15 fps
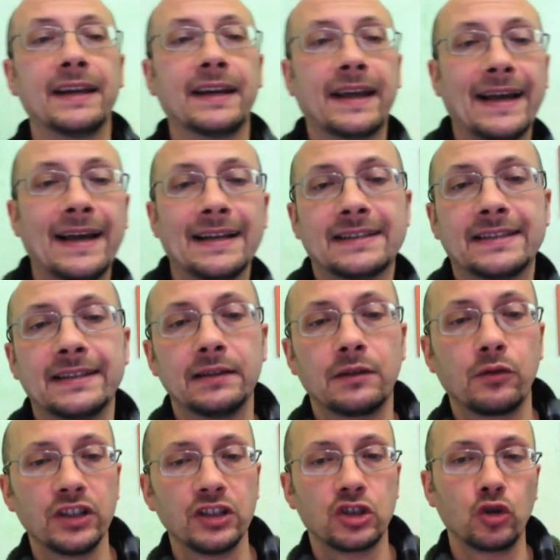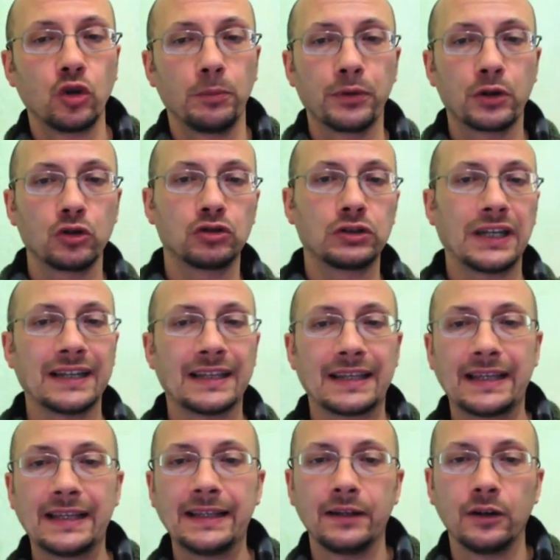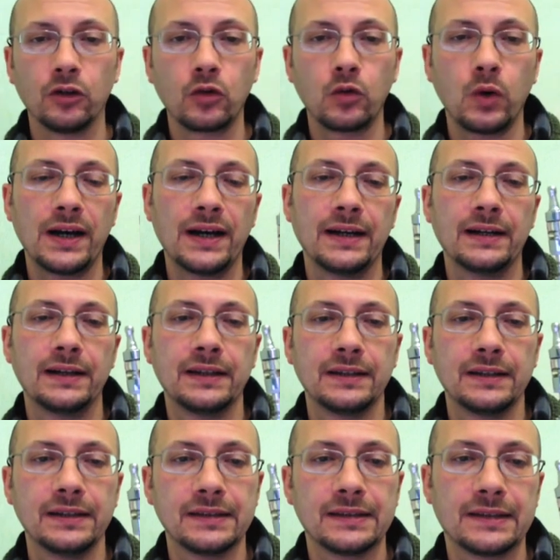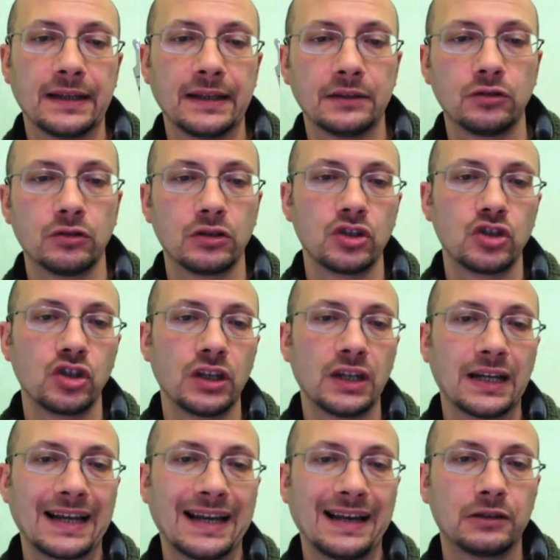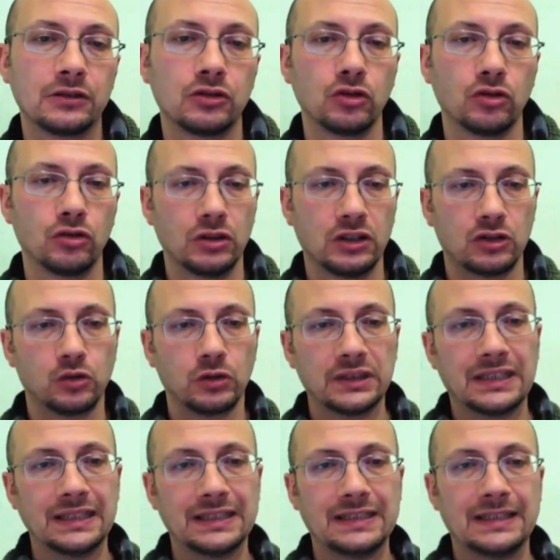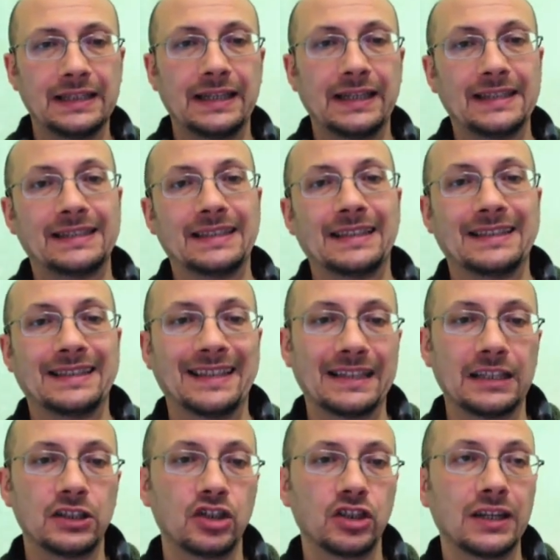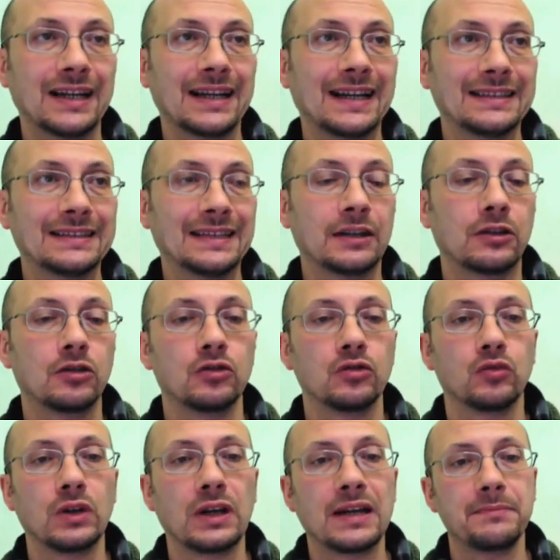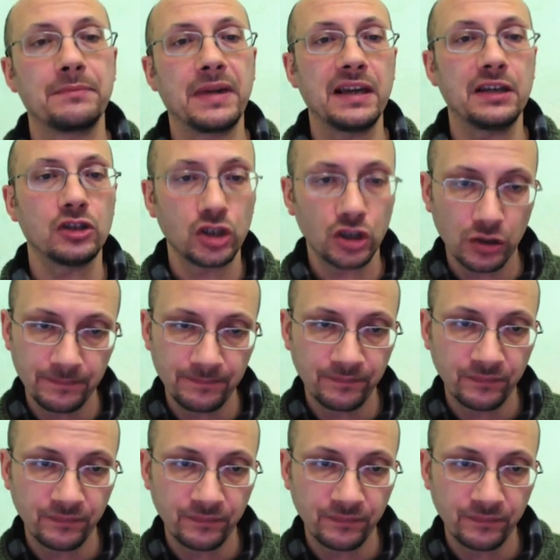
ragazzi questo protanchino qua è stato rigenerato, la sua testina è stata rigenerata con una mesh,